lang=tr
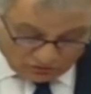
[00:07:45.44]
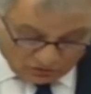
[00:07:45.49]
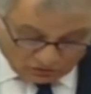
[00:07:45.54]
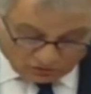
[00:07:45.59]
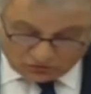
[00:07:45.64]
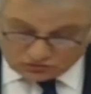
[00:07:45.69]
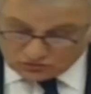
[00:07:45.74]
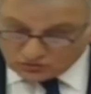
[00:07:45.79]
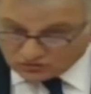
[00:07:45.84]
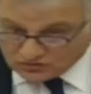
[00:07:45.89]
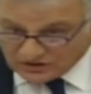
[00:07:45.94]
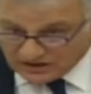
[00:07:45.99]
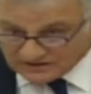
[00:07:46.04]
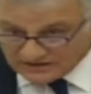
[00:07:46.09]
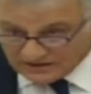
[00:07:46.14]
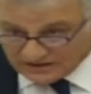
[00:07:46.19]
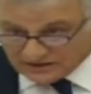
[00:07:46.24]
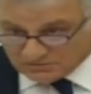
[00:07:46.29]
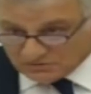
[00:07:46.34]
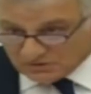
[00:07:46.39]

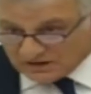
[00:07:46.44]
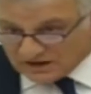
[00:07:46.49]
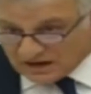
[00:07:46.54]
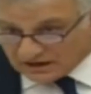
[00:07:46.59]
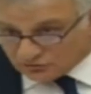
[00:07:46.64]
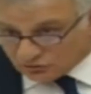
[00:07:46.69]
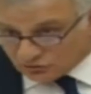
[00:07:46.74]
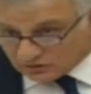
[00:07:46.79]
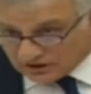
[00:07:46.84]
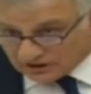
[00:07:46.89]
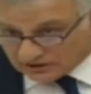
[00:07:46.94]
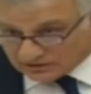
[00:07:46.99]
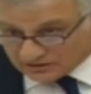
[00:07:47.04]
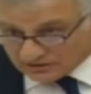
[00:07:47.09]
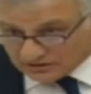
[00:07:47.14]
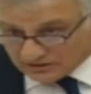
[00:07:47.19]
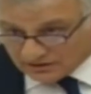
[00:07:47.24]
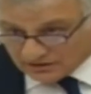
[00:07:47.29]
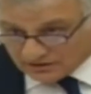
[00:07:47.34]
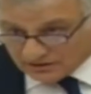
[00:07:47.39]
498 milyar dolar
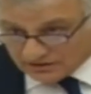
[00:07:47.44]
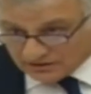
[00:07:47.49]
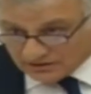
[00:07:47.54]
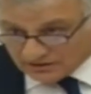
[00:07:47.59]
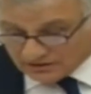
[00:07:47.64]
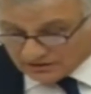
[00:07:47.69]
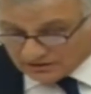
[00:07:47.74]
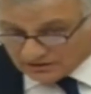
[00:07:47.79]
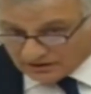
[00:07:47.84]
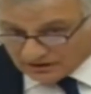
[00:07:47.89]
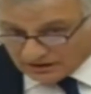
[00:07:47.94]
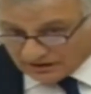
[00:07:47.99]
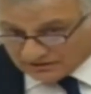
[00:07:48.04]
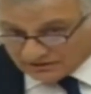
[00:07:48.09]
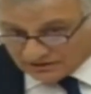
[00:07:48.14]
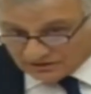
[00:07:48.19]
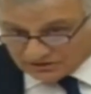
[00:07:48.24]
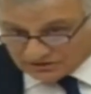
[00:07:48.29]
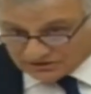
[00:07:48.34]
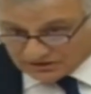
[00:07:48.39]

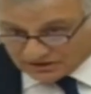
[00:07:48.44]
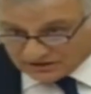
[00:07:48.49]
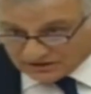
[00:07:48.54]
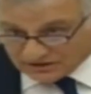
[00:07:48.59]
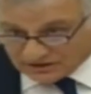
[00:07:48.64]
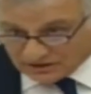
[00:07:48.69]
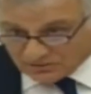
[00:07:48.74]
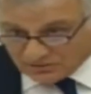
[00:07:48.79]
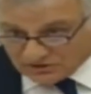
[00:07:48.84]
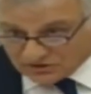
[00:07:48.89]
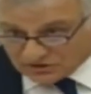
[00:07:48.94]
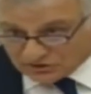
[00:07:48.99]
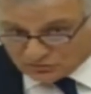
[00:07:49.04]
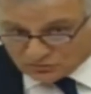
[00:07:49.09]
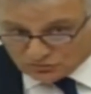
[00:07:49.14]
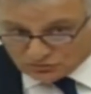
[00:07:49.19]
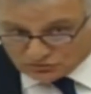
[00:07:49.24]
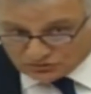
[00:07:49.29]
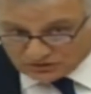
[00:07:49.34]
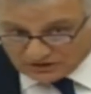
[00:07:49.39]
elde edecek
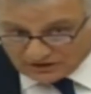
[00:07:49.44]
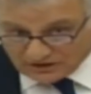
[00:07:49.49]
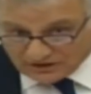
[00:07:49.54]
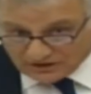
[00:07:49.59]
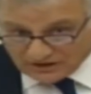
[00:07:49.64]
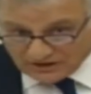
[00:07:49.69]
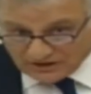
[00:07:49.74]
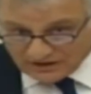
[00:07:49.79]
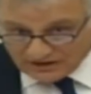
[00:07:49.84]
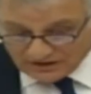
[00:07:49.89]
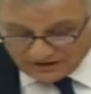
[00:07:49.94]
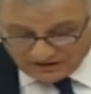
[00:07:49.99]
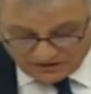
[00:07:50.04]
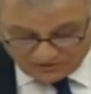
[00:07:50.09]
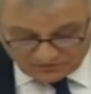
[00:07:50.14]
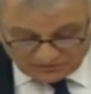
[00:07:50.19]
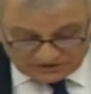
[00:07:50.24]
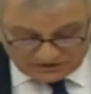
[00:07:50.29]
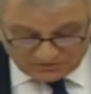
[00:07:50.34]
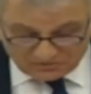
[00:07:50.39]
2023'te.
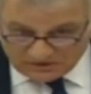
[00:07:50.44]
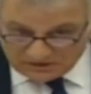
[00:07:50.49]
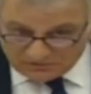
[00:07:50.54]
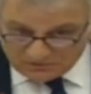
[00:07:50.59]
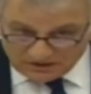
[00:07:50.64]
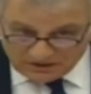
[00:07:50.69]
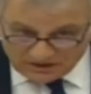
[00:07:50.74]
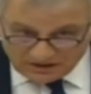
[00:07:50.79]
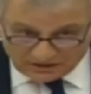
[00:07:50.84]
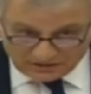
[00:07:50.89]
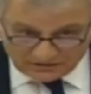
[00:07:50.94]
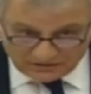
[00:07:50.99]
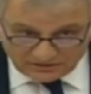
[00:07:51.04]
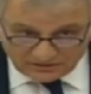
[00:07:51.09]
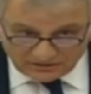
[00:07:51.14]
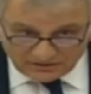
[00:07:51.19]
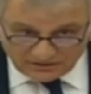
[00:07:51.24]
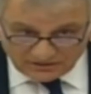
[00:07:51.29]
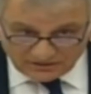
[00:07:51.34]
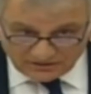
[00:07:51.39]
Biz 1 milyar.
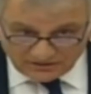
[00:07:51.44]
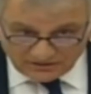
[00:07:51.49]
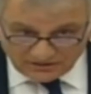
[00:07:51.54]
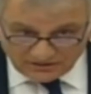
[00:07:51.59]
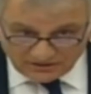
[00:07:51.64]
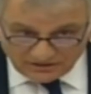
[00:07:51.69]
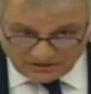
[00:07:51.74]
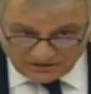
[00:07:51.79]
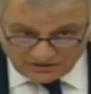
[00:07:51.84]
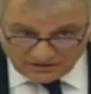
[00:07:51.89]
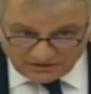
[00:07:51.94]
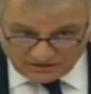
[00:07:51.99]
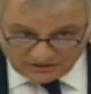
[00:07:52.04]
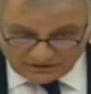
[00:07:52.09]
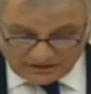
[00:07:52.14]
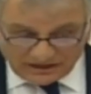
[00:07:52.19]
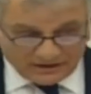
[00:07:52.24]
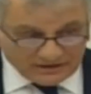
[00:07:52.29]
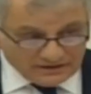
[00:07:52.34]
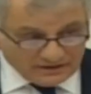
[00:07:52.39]

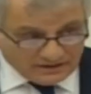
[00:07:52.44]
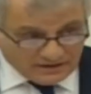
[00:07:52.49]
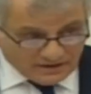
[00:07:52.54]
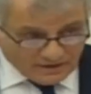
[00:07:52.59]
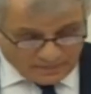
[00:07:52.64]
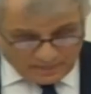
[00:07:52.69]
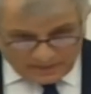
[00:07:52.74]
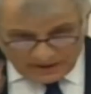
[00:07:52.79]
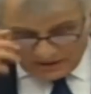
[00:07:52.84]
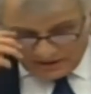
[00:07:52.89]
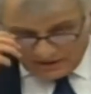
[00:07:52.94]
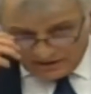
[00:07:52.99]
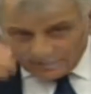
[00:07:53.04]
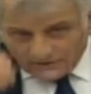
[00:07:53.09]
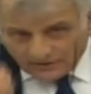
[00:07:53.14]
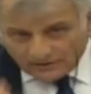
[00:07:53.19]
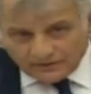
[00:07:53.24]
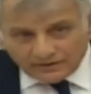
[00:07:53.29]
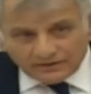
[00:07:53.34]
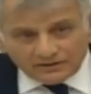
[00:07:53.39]
Yani
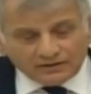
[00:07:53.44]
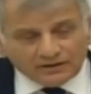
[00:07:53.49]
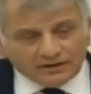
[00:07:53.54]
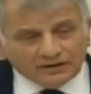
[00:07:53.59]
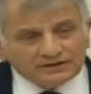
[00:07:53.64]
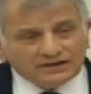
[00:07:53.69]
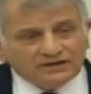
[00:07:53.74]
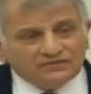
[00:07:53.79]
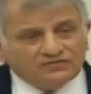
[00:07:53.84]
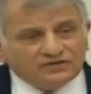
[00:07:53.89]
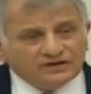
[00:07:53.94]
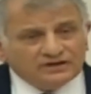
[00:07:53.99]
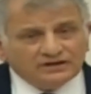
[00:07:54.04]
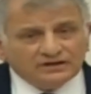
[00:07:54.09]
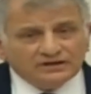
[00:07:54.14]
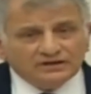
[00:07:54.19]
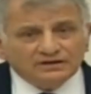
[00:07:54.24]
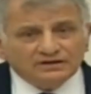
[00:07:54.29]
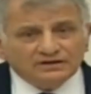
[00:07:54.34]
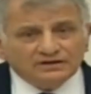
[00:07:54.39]
e,
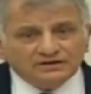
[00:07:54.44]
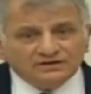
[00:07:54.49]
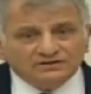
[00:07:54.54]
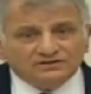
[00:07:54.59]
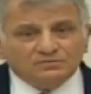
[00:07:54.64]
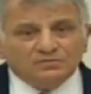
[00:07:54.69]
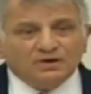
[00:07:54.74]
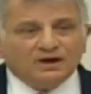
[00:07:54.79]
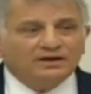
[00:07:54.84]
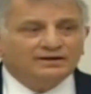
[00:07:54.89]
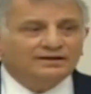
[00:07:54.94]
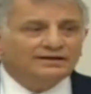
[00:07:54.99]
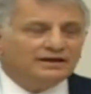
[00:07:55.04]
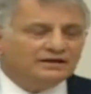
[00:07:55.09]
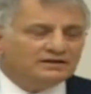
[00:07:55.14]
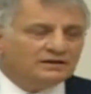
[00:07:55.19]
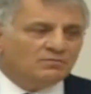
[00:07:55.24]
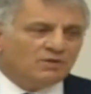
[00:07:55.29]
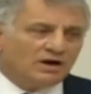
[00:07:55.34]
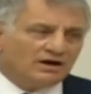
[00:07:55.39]
hedefleri
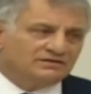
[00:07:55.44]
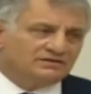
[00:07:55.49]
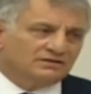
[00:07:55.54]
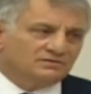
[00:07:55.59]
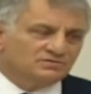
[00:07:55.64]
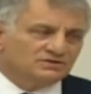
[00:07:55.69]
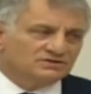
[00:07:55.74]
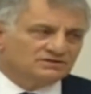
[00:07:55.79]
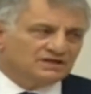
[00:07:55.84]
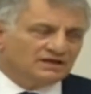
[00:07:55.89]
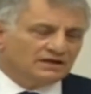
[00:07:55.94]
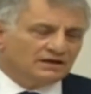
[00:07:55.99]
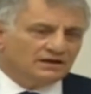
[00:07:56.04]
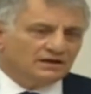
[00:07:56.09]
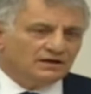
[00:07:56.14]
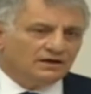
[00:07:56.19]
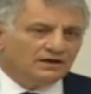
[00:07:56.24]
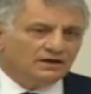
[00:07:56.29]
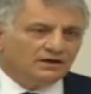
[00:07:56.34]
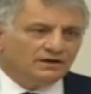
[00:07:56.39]
itibariyle de
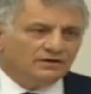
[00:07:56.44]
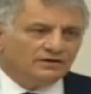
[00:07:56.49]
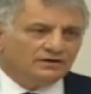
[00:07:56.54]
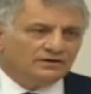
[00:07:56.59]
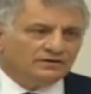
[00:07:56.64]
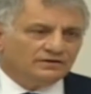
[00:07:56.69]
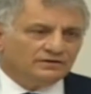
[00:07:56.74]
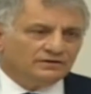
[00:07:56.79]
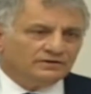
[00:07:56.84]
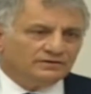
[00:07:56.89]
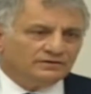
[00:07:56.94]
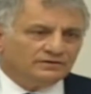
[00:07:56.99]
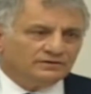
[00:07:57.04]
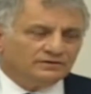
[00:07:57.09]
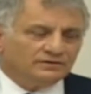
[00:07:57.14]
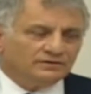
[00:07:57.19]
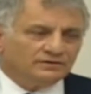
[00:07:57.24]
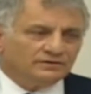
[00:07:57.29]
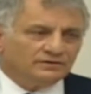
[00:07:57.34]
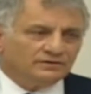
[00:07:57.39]
baktığımızda
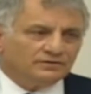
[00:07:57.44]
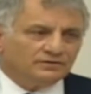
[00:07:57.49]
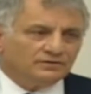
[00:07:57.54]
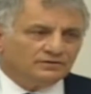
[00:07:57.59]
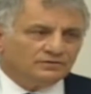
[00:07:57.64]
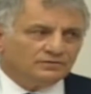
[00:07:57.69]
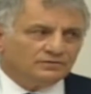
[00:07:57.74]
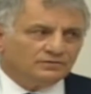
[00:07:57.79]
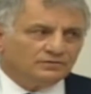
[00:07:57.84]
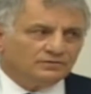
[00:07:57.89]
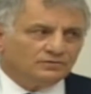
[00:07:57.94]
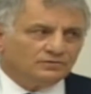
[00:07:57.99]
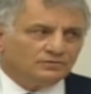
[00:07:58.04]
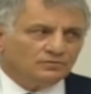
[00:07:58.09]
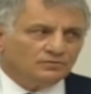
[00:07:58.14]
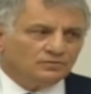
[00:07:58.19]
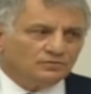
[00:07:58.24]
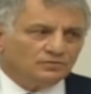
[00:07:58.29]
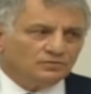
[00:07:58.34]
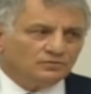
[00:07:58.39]
e,
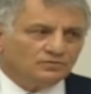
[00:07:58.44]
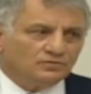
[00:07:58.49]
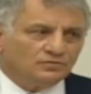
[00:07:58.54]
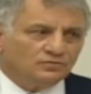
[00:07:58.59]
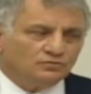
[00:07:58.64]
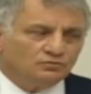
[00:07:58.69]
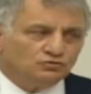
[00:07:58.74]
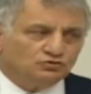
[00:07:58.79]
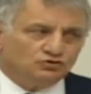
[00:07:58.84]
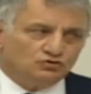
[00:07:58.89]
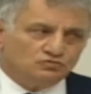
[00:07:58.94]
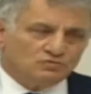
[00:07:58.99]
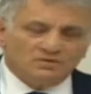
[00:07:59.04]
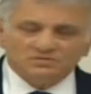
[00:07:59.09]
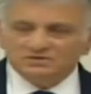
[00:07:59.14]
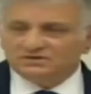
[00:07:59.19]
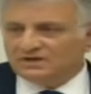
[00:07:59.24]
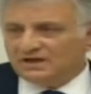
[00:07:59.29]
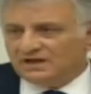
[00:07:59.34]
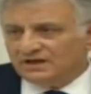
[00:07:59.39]

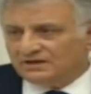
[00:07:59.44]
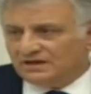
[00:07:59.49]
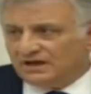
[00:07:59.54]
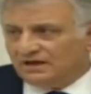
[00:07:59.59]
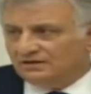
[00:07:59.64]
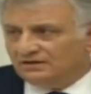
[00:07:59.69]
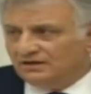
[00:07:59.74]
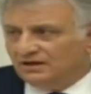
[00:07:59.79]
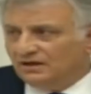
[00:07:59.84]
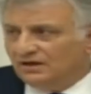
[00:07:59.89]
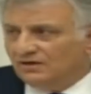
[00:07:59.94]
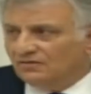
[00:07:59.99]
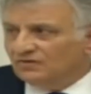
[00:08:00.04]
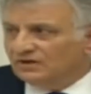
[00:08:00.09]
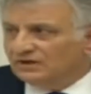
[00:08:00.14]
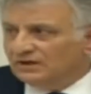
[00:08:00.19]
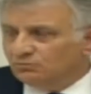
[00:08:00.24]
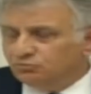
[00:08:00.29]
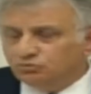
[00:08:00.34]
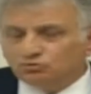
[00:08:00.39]
düşünmemiz gereken
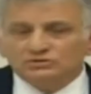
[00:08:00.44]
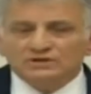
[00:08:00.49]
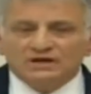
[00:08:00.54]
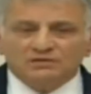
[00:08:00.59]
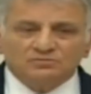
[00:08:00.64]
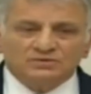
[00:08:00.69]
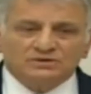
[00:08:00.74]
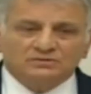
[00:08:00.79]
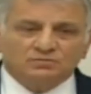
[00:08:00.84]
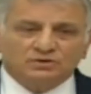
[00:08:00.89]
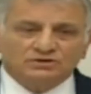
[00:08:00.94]
ve de buradan bir